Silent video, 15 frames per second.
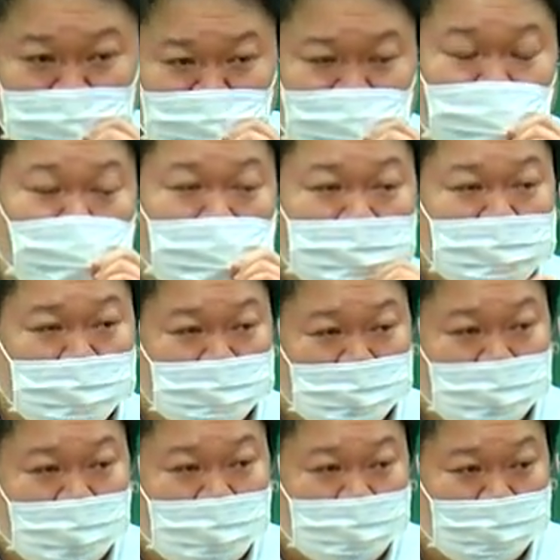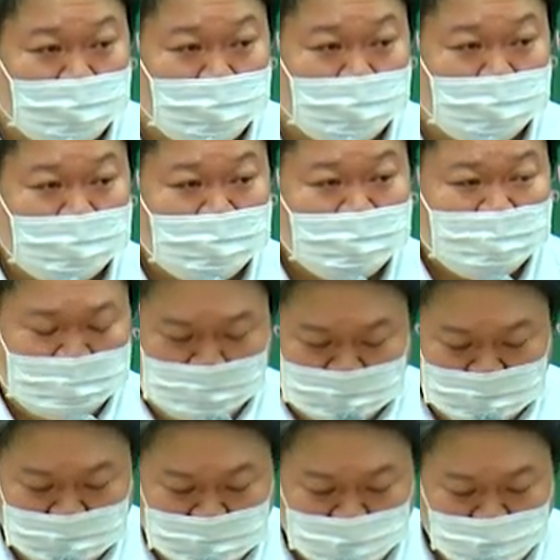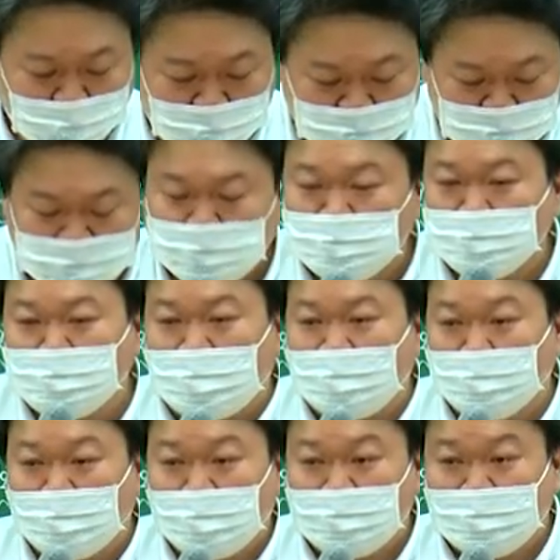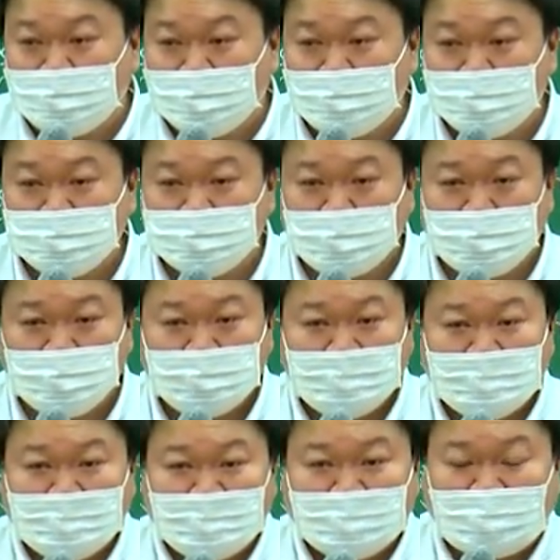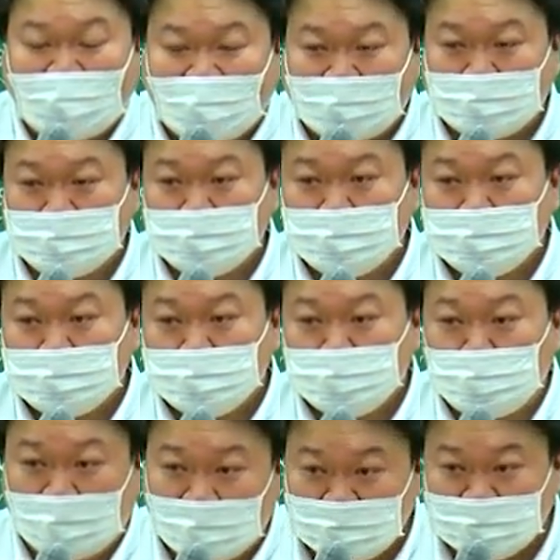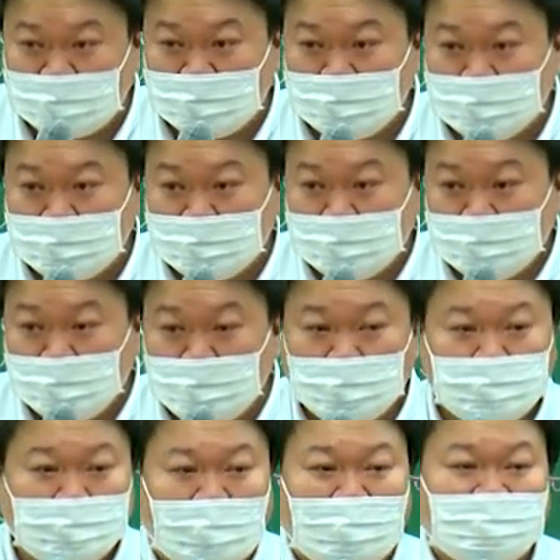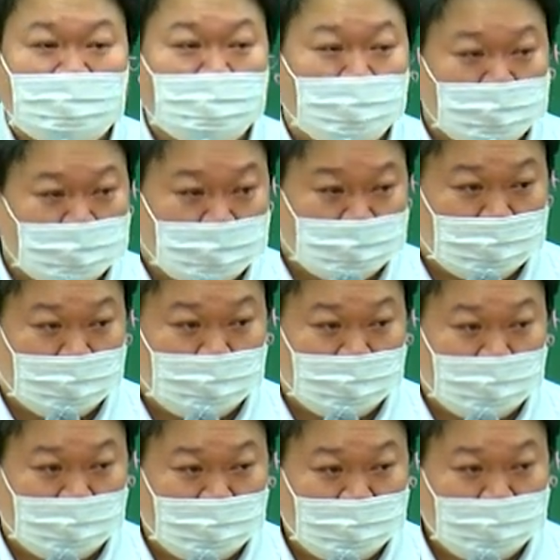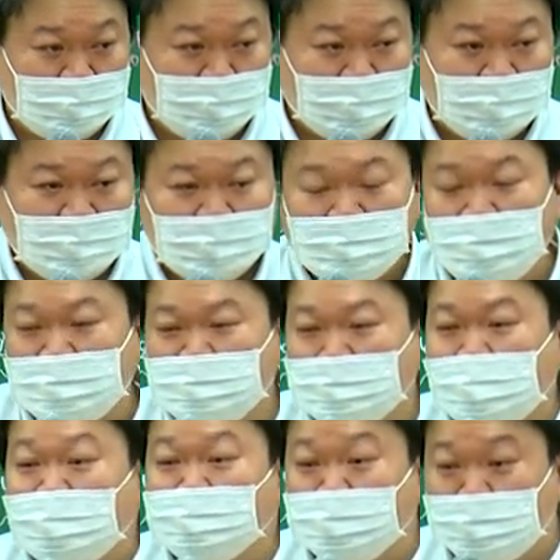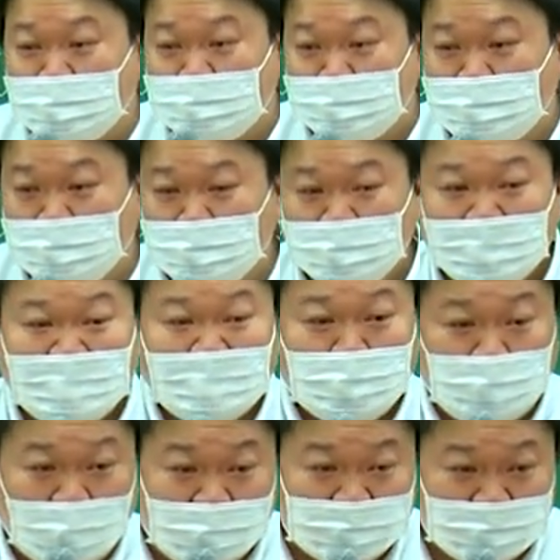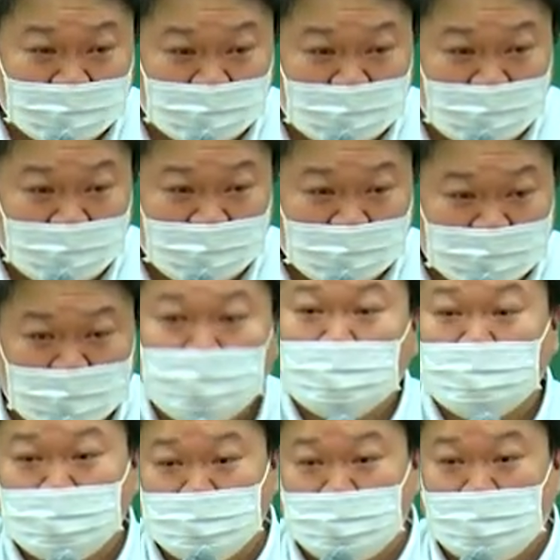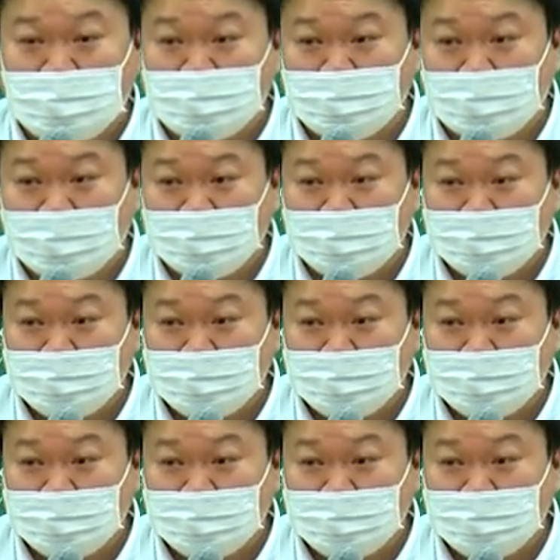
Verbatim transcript: 질권 설정을 하는 거예요. 농부들도 되게 많이 해요. 예를 들어서 닭, 돼지 이런 것도 다 질권 설정합니다. 은행에서 대출 받으면 돼지한테 질권 설정하는 거야.